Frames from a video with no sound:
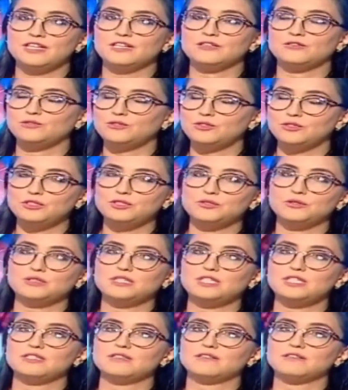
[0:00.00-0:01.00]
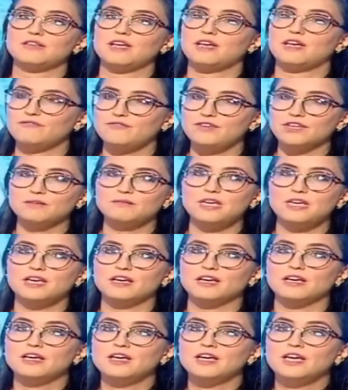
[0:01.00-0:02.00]
نوتريسيونيست
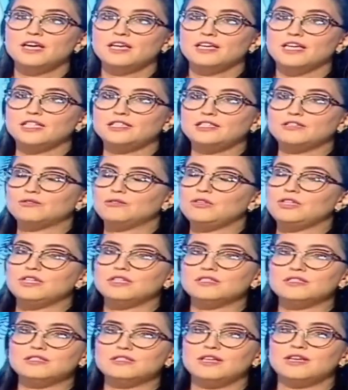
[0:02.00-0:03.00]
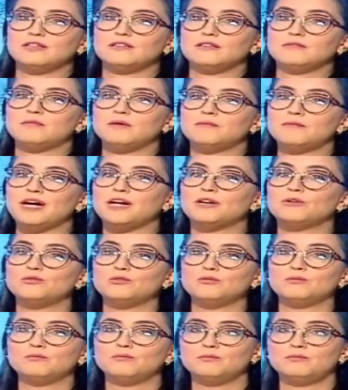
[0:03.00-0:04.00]
انفيرميير يعني كل انسان
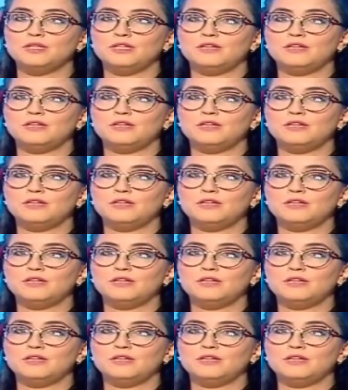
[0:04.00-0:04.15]
مغروم